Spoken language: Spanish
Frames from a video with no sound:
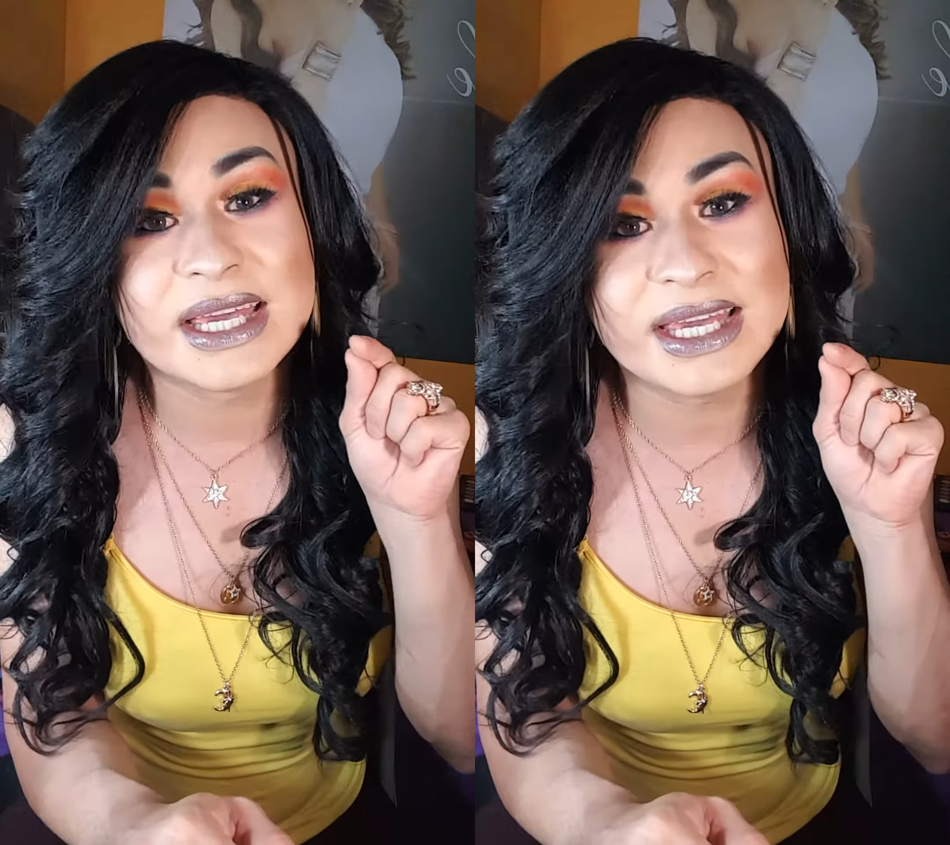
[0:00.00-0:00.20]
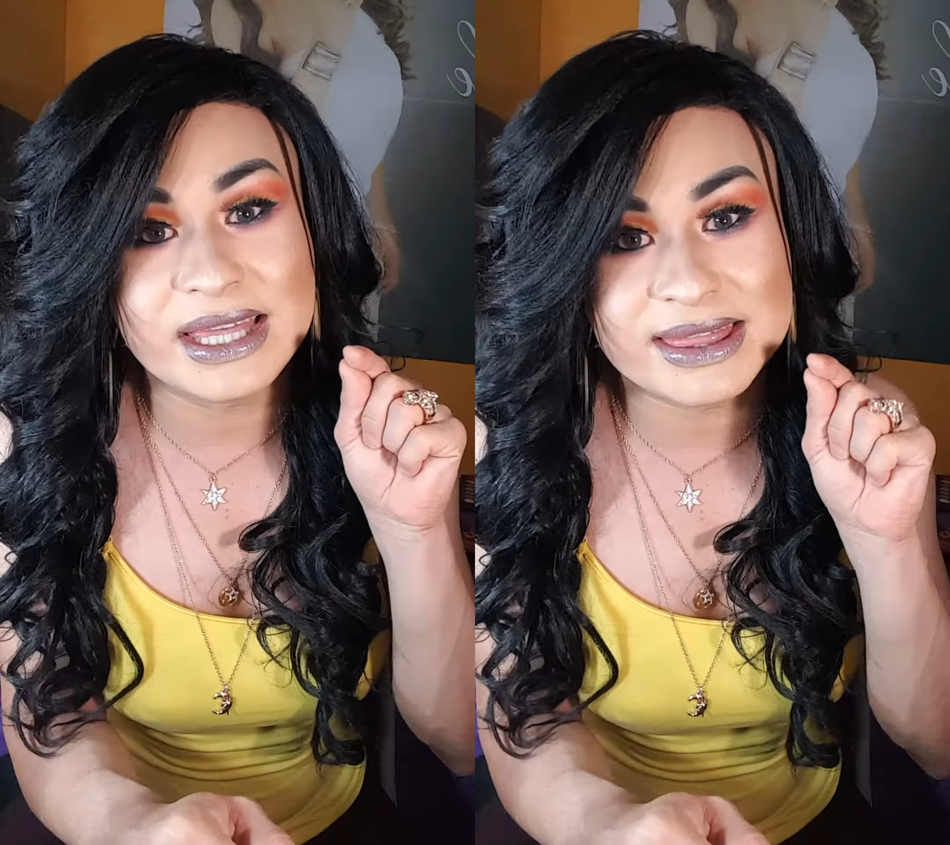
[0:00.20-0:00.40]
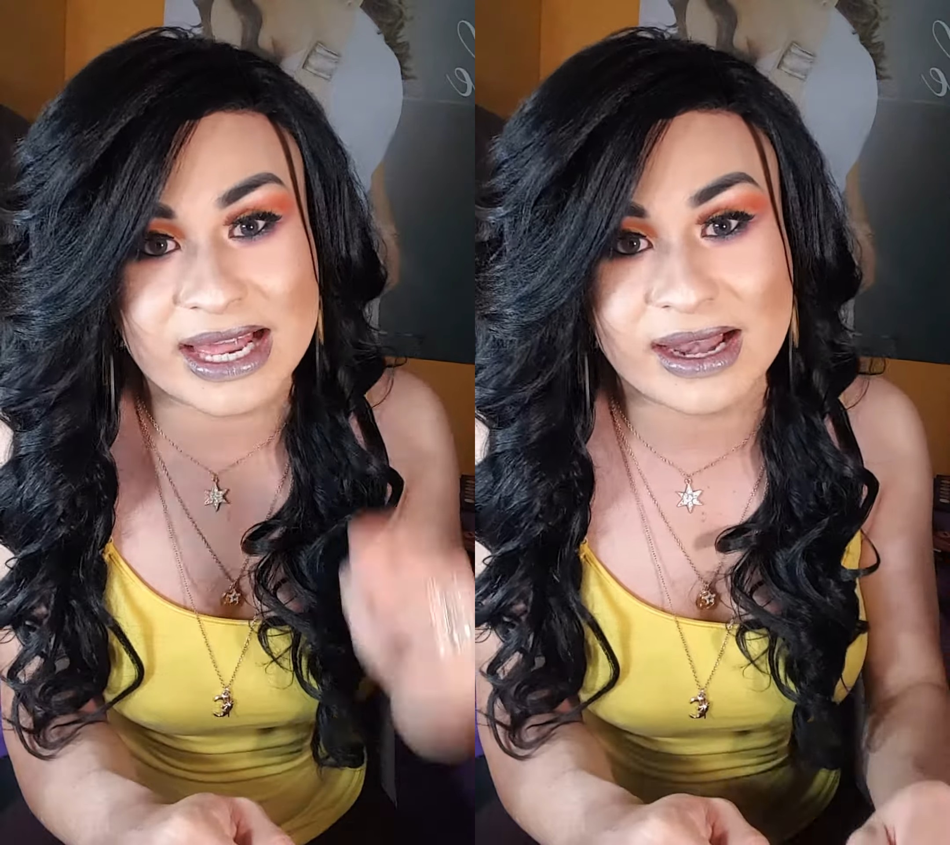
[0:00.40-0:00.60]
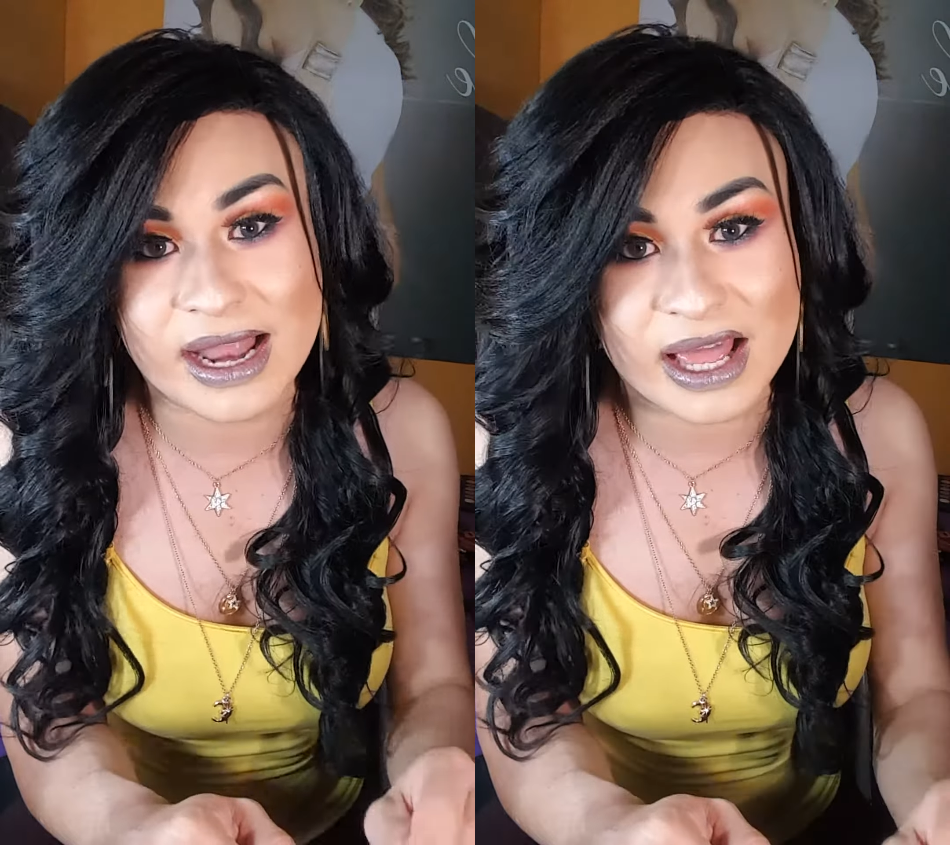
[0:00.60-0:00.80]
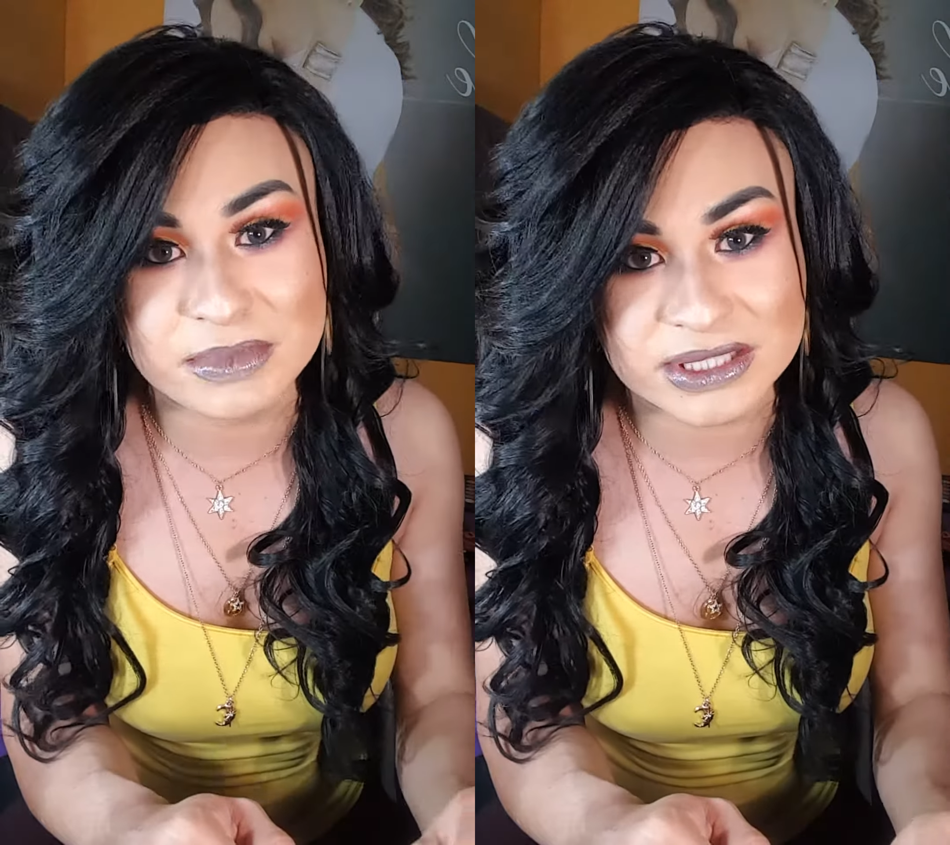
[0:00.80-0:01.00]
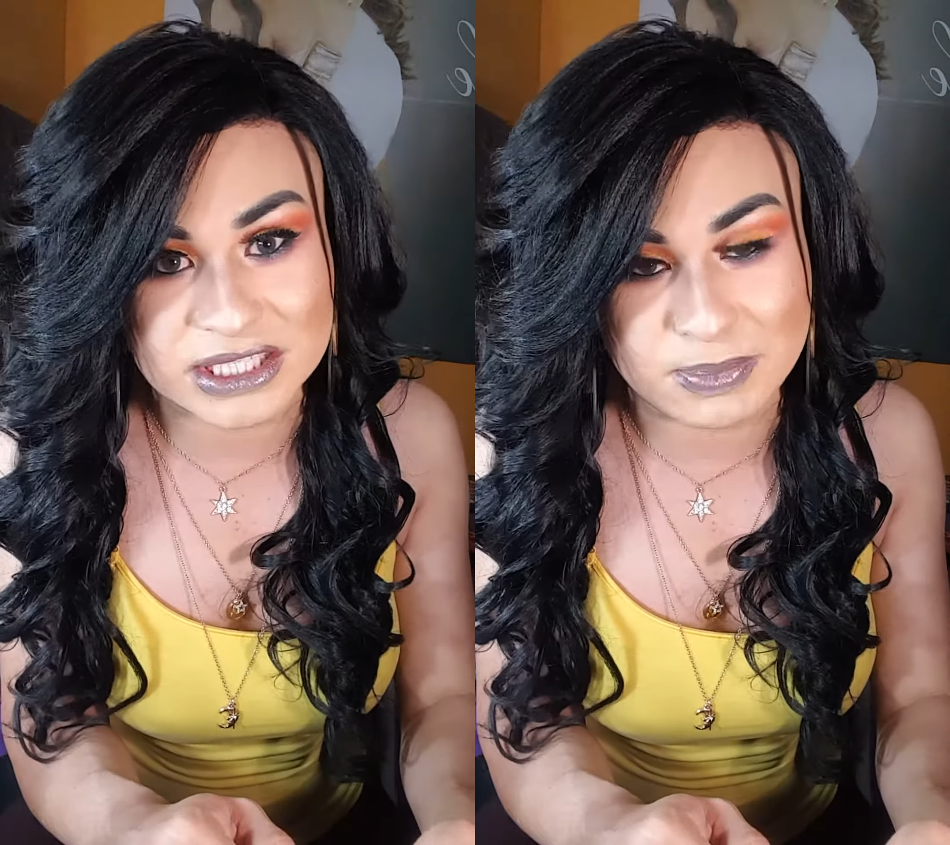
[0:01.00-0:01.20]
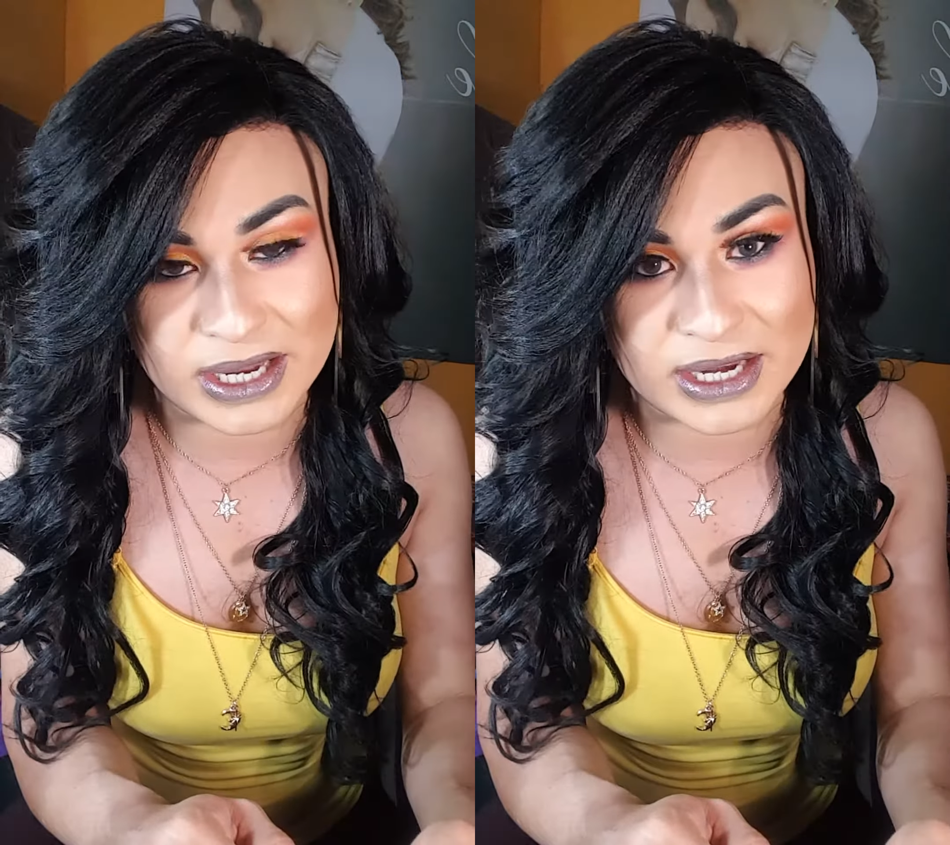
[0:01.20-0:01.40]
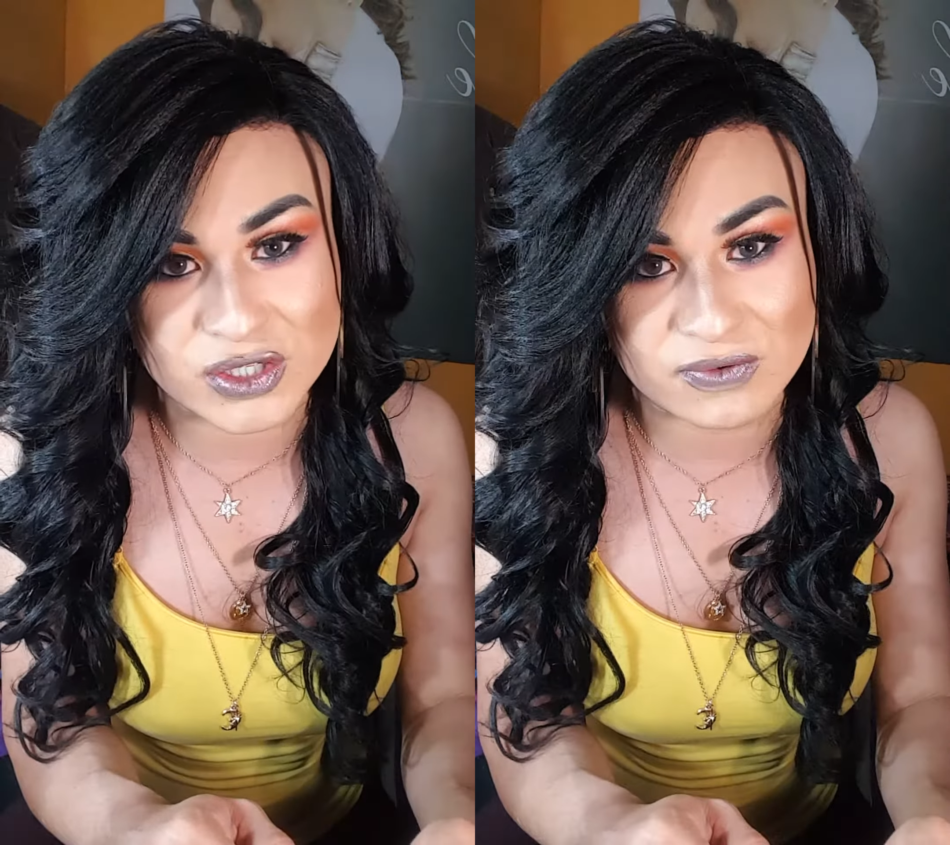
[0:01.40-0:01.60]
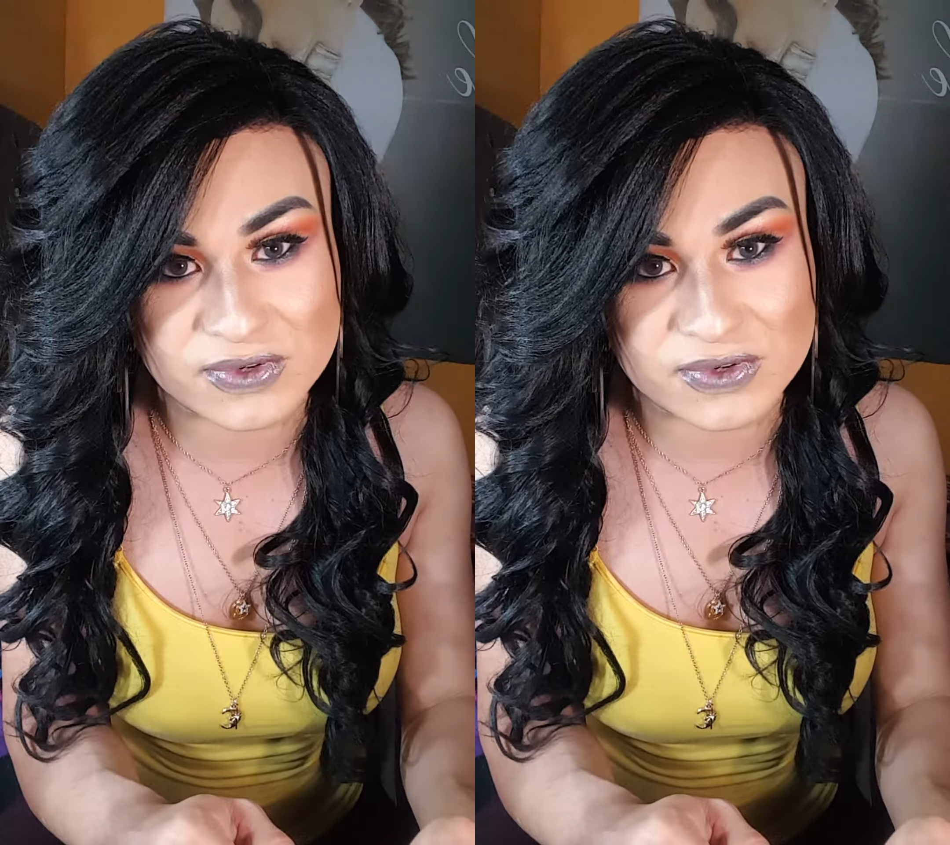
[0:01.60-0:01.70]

Y dale like a mis tres páginas